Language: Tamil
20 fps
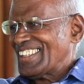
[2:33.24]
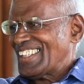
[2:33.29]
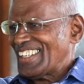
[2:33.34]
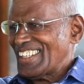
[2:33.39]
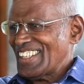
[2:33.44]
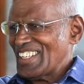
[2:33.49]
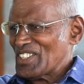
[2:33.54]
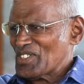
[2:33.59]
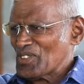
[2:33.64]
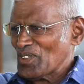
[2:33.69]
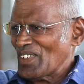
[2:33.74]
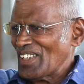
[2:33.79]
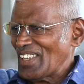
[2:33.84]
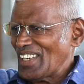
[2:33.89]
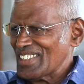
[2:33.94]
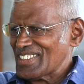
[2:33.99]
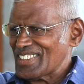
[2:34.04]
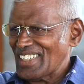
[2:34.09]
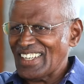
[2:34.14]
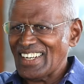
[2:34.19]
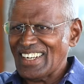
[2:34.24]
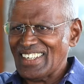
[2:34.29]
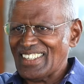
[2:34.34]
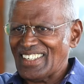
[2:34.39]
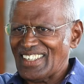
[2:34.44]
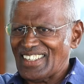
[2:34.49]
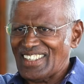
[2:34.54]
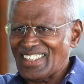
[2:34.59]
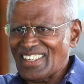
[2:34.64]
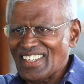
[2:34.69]
இந்த சொன்னீங்களே
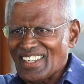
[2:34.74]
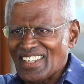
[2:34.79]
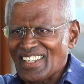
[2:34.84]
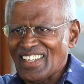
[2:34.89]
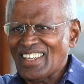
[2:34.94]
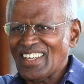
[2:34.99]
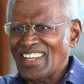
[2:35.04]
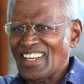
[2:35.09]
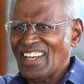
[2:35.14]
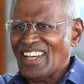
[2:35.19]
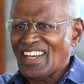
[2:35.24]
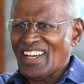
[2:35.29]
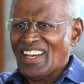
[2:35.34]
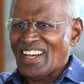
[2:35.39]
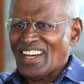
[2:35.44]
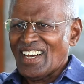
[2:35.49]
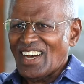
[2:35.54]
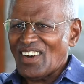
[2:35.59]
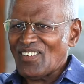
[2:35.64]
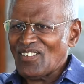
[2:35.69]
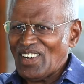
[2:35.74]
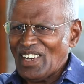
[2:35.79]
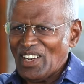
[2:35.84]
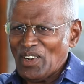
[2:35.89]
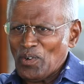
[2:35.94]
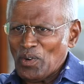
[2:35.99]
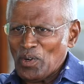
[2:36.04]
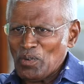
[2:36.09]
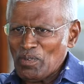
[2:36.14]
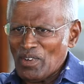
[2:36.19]
சைலண்ட்டாக இருக்காங்கன்னு
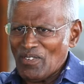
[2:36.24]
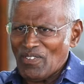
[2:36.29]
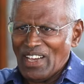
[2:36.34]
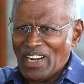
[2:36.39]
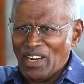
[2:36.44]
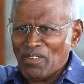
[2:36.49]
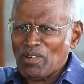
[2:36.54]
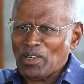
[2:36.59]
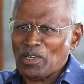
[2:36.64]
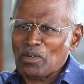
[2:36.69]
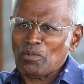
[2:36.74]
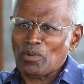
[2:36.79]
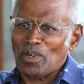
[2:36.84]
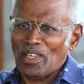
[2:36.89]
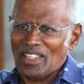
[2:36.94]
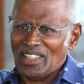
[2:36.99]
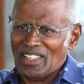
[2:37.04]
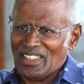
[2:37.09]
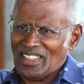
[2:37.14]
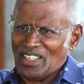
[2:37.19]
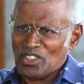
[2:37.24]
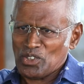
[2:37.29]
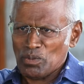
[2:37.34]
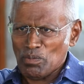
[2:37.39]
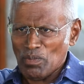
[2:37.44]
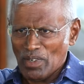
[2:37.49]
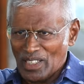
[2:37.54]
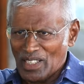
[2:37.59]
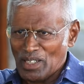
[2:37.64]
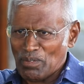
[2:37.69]
அவங்களால ஒருமே வேலை பார்க்க முடியாது அதனால
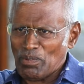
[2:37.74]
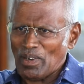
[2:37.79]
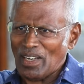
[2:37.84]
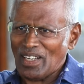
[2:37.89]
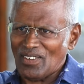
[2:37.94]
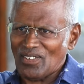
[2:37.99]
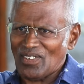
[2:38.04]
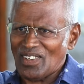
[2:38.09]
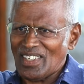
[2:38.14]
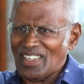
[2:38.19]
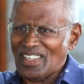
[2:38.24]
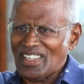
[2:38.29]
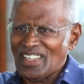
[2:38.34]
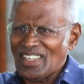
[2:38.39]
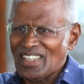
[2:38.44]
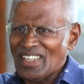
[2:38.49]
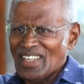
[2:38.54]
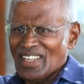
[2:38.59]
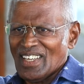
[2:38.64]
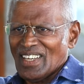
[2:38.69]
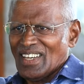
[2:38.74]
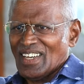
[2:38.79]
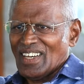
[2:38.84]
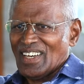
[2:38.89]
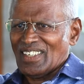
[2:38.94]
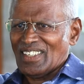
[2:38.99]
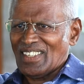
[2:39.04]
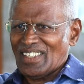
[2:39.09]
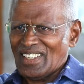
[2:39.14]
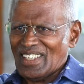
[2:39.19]
சும்மா தான் இருப்பாங்க அவங்க
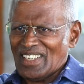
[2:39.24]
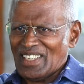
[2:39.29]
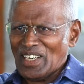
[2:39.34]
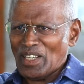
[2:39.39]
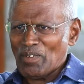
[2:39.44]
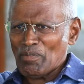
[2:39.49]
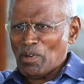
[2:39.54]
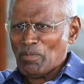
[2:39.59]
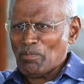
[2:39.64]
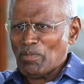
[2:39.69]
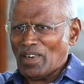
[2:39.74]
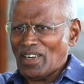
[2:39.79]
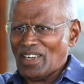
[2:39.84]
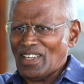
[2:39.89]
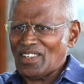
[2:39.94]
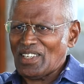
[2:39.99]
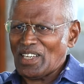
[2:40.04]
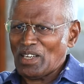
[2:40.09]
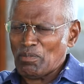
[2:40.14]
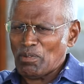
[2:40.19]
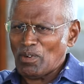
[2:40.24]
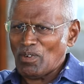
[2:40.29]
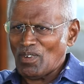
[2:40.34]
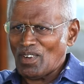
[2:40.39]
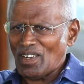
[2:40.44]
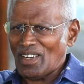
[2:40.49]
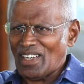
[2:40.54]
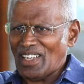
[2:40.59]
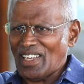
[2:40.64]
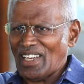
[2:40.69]
அதில் இருக்கிற மெம்பர்லாம் என்ன
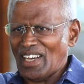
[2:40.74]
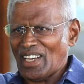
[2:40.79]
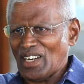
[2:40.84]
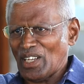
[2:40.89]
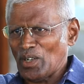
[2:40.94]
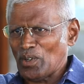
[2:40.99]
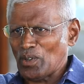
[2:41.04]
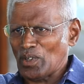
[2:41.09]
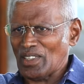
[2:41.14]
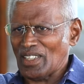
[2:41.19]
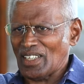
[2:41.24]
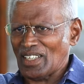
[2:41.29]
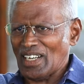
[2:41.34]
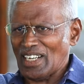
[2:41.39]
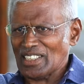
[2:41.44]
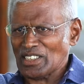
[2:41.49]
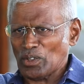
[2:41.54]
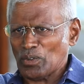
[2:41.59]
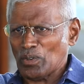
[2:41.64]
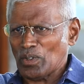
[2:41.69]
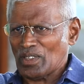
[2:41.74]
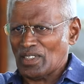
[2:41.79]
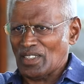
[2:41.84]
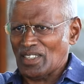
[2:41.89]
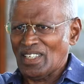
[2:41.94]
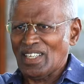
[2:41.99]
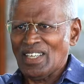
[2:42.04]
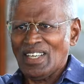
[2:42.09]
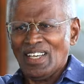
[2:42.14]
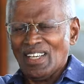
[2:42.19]
பண்ணுவாங்கன்னா யாரோ ஒருத்தன் காசை
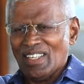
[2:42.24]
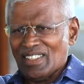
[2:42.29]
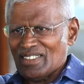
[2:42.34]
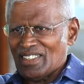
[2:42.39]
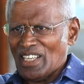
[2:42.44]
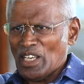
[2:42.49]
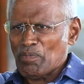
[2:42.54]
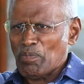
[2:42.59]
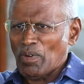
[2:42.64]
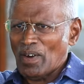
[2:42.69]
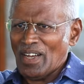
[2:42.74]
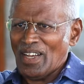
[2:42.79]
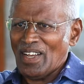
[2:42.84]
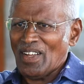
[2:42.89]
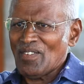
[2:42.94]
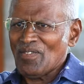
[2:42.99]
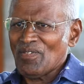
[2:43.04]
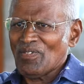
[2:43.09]
கொடுத்து ஜெயிப்பான்